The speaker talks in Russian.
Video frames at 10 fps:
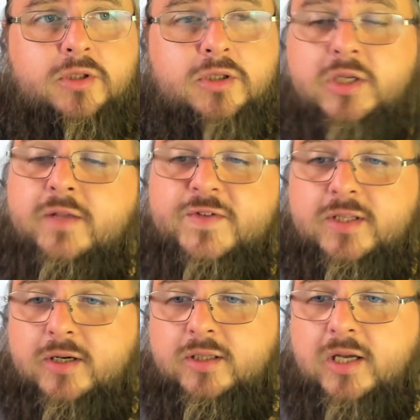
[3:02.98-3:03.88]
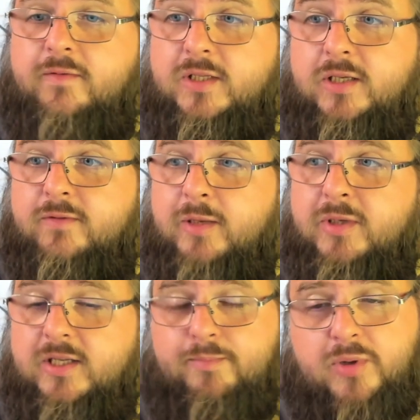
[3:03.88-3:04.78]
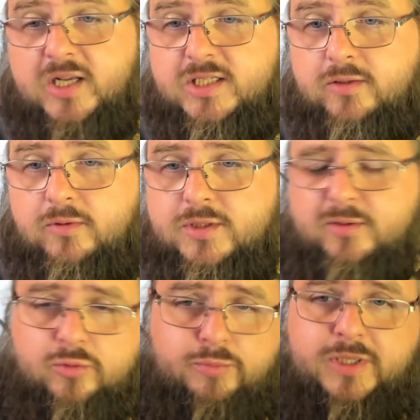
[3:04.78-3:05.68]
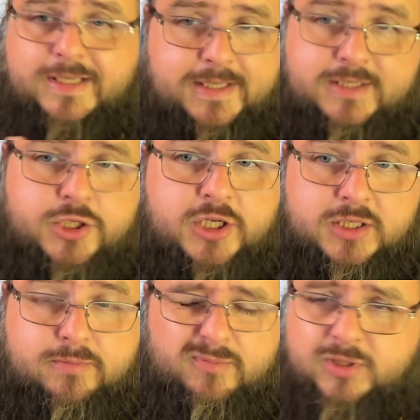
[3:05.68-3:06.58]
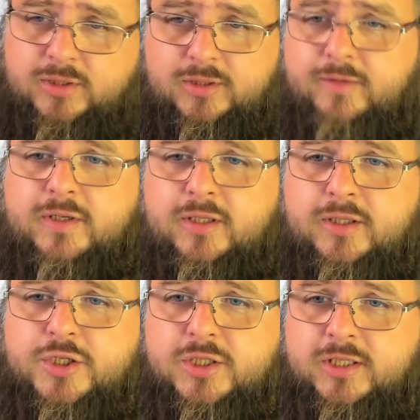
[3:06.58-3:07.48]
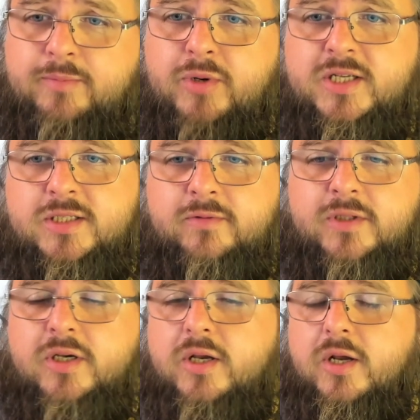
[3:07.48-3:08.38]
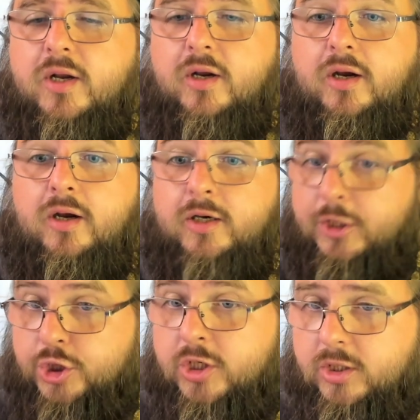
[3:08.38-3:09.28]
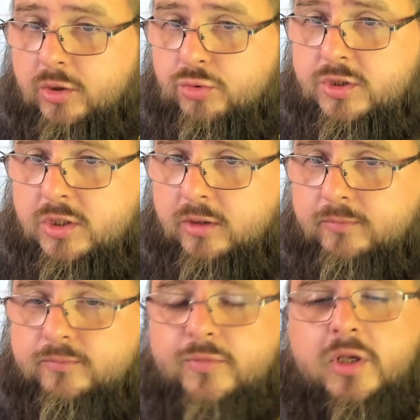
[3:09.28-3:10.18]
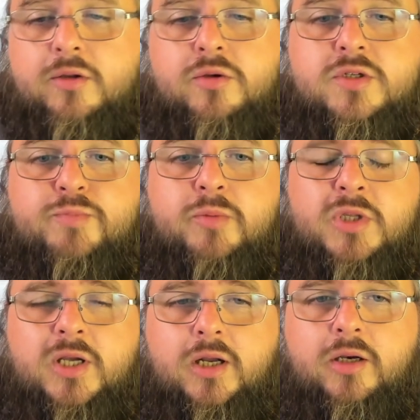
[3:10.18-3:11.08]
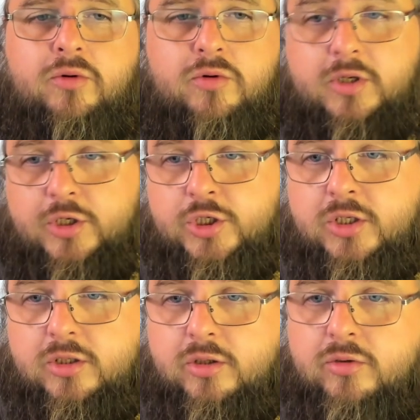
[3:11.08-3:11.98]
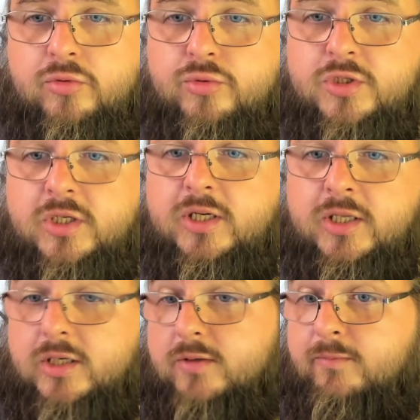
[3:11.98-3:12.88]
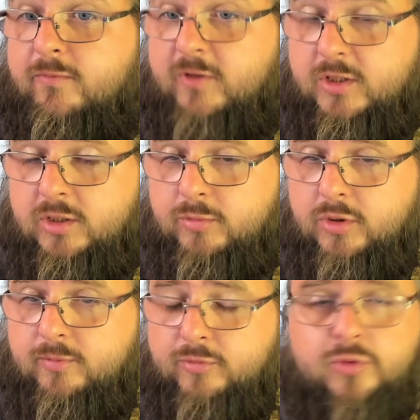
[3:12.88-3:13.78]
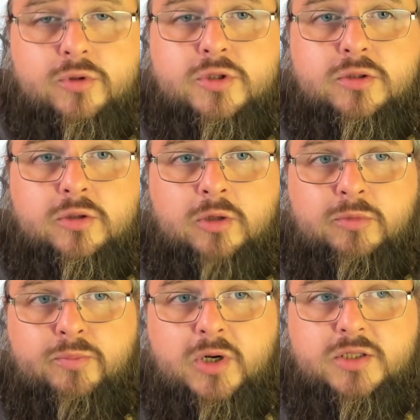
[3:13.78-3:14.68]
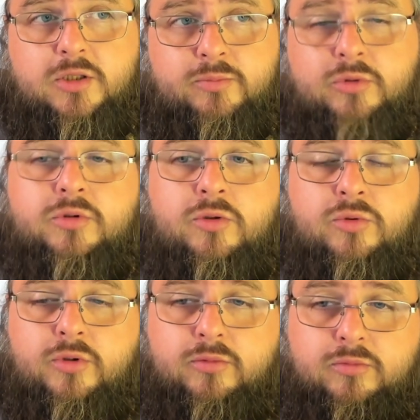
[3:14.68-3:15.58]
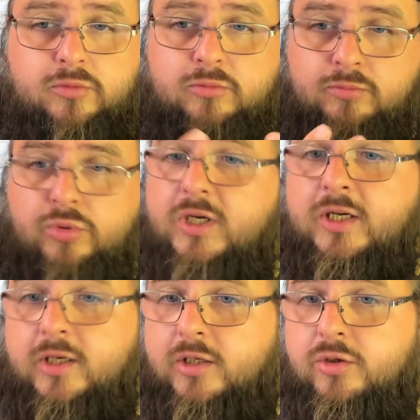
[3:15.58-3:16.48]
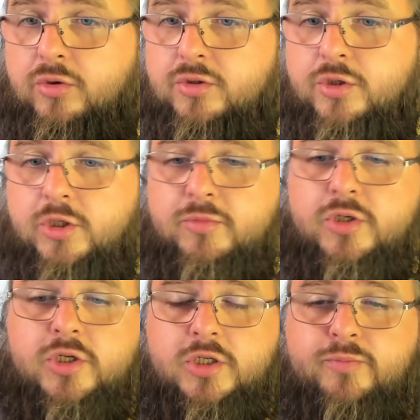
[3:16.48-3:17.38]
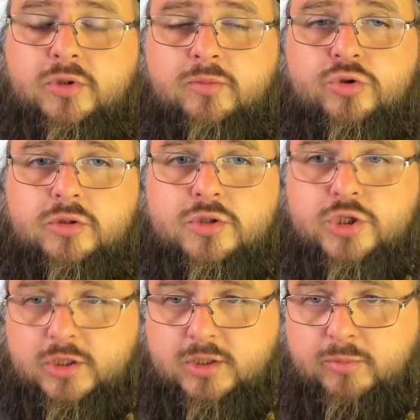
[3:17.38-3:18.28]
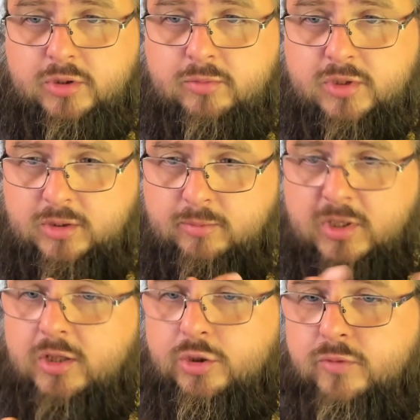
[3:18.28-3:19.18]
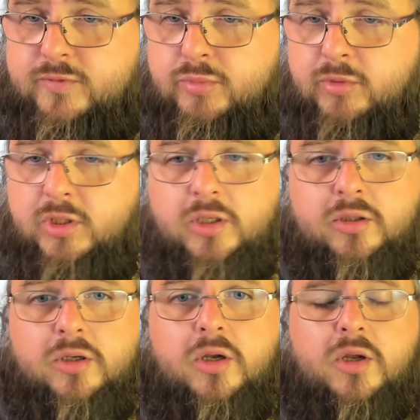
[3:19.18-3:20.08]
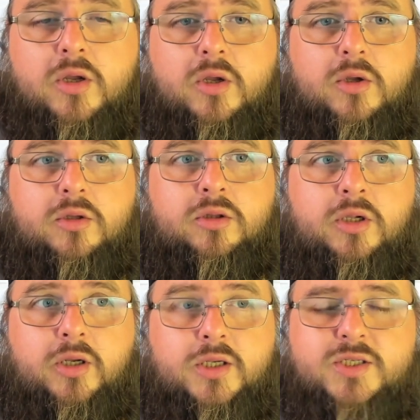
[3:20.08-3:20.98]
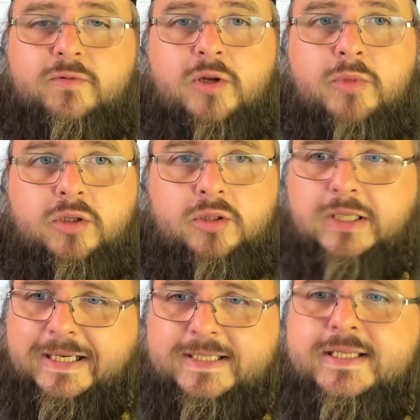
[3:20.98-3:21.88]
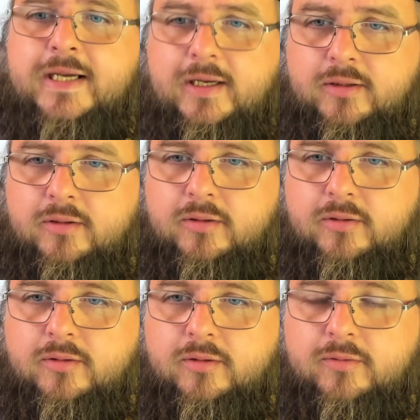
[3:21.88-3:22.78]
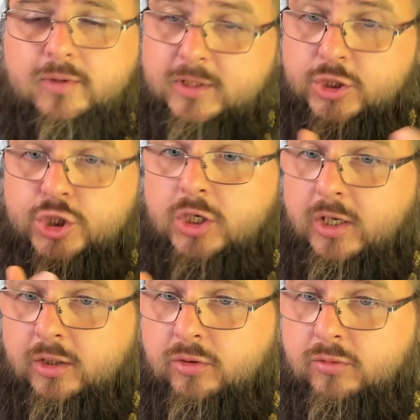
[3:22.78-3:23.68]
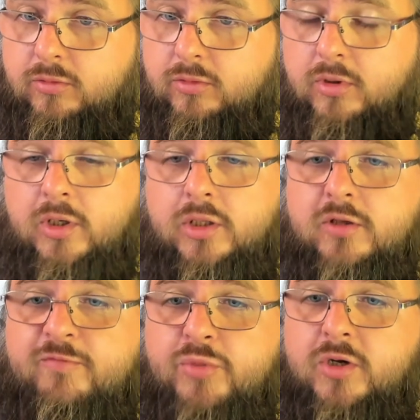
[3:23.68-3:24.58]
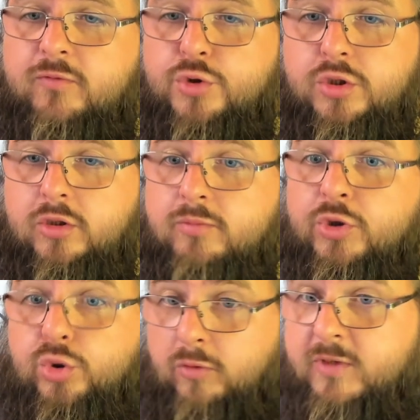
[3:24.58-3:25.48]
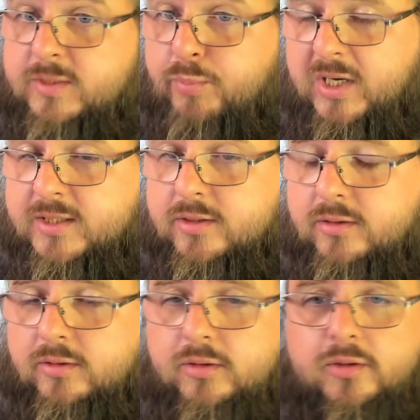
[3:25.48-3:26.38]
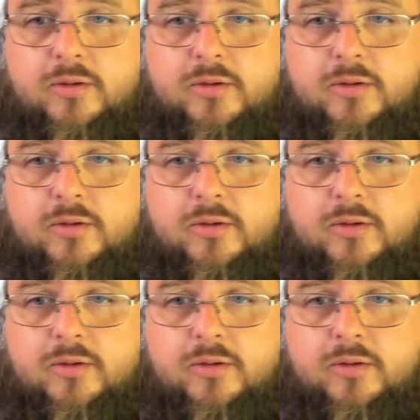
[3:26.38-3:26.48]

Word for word: в этот день в стародавние времена праздновался, ну, по идее, сейчас мы, наверное, должны это праздновать, а, крещение Руси. То есть вспоминали о крещении Руси князем Владимиром. То есть как бы праздник был такой, ну, более грандиозный, чем сейчас, потому что сейчас об этом как-то мало кто вспоминает для современных христиан, к сожалению, это в первую очередь медовый спас.